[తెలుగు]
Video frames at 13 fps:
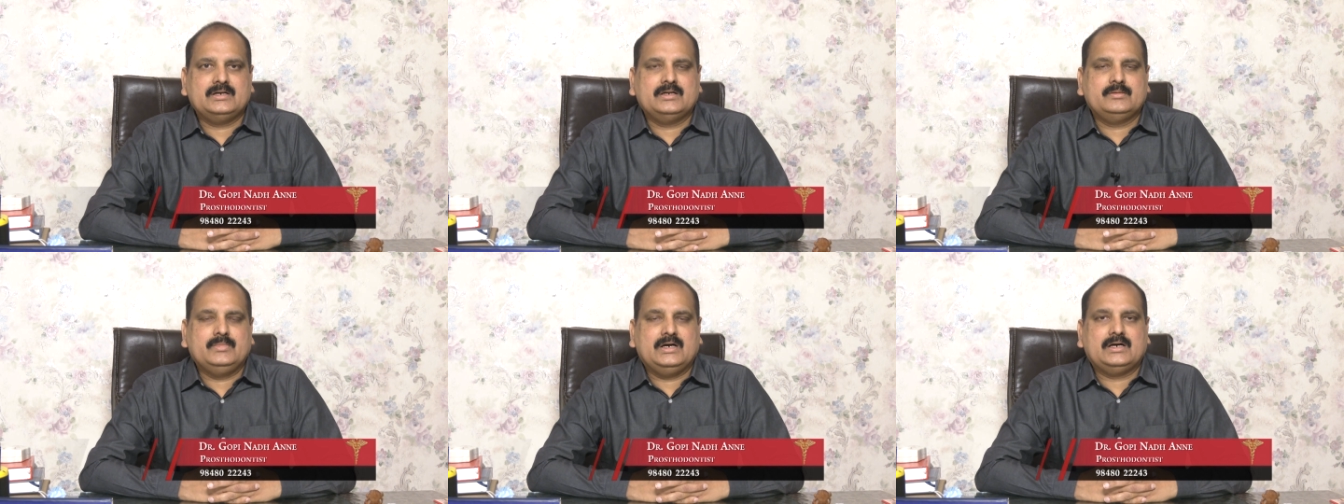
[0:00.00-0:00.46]

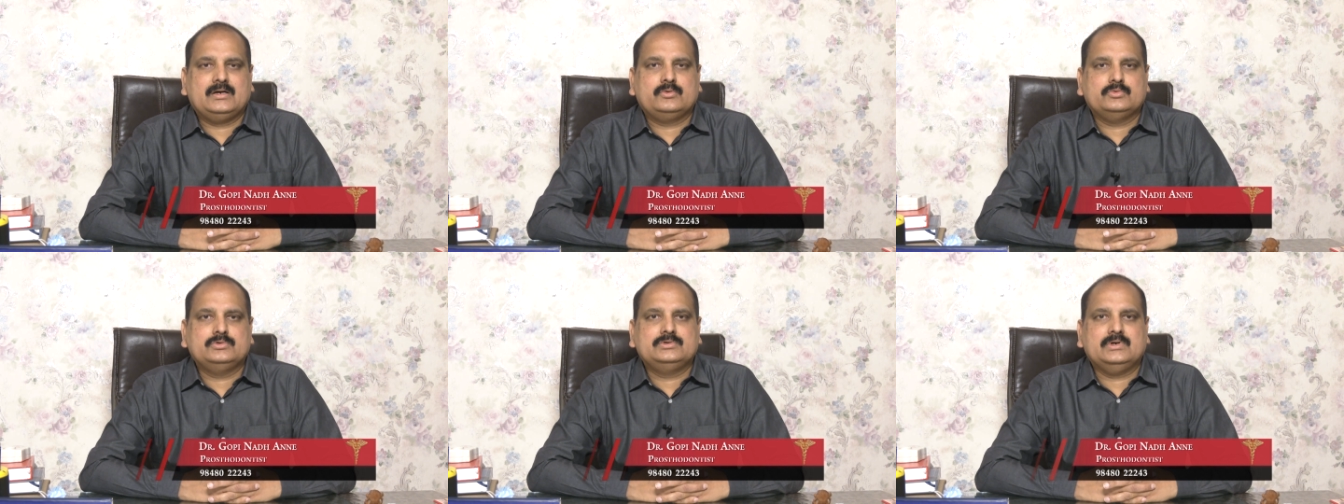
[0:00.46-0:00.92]
పళ్ళని బాగా
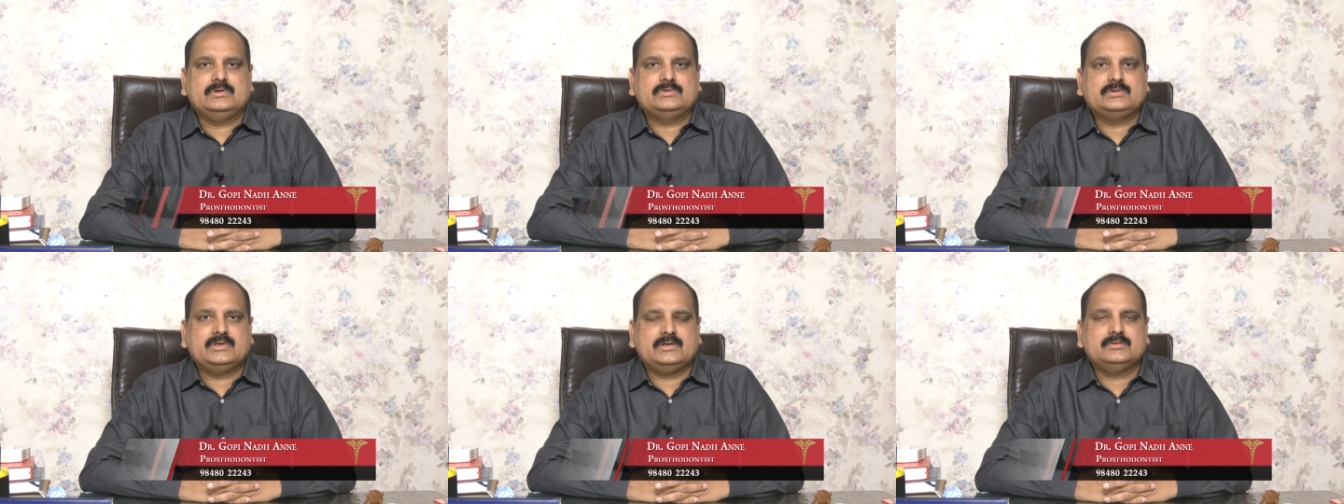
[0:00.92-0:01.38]
రుద్దుతూ
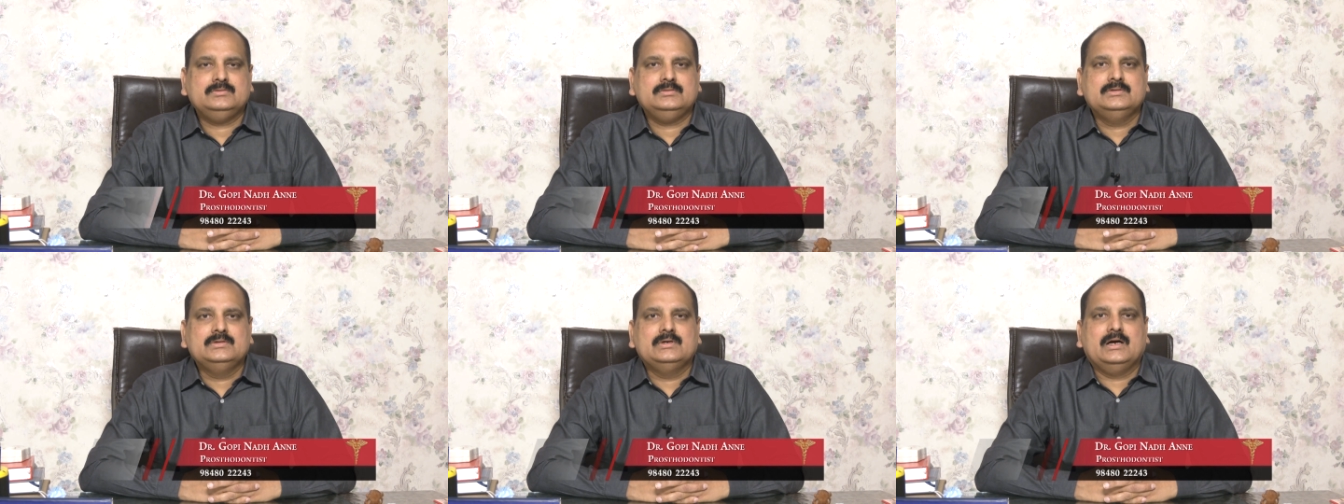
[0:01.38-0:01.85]
ఉంటారు
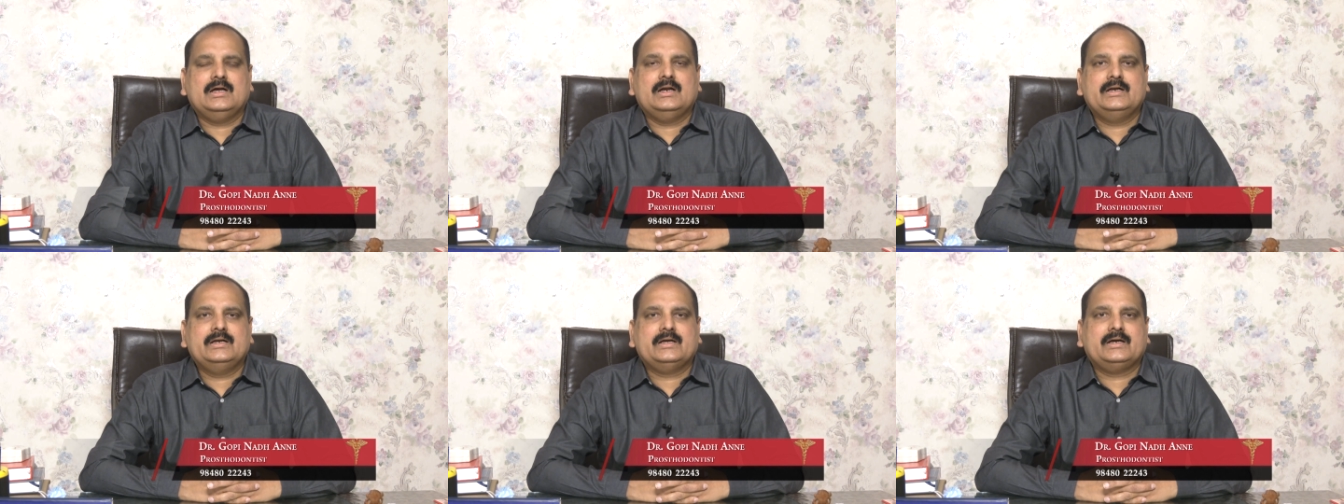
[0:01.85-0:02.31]

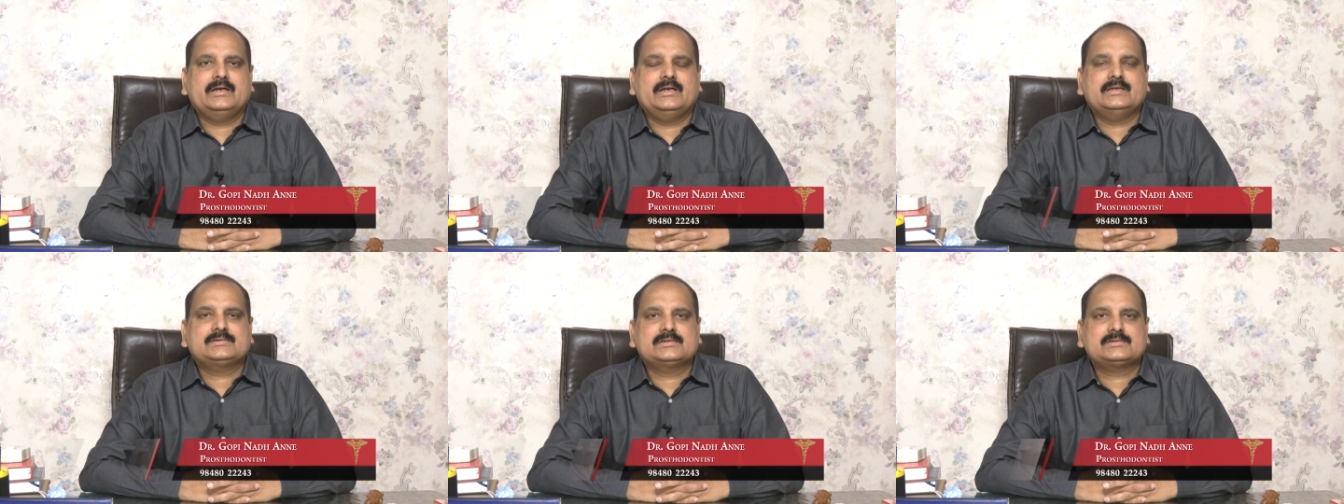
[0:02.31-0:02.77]
అలాంటి
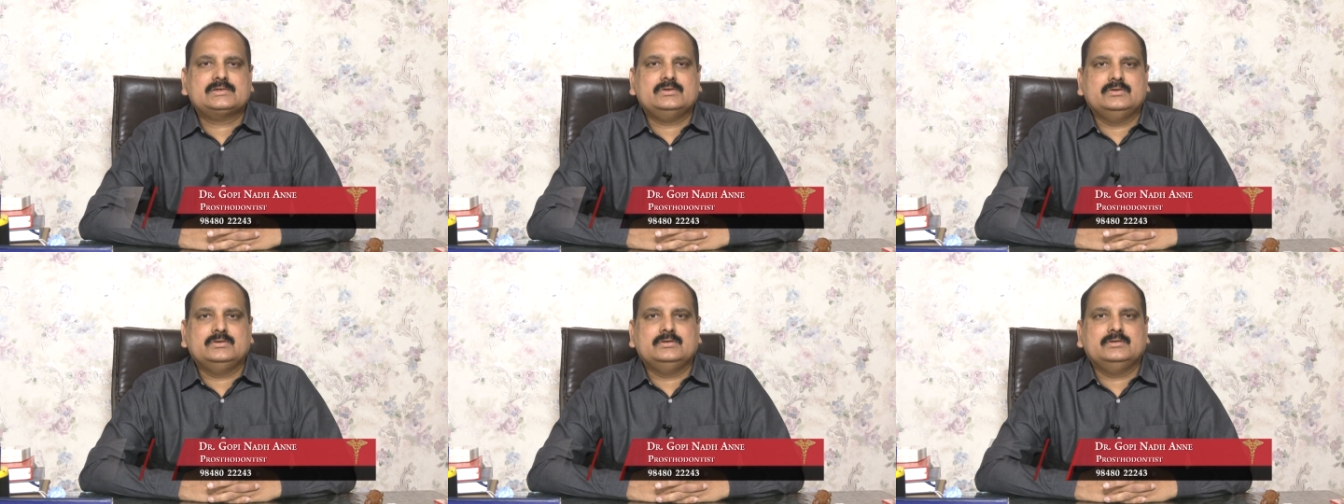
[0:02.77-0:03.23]
కండిషన్స్లో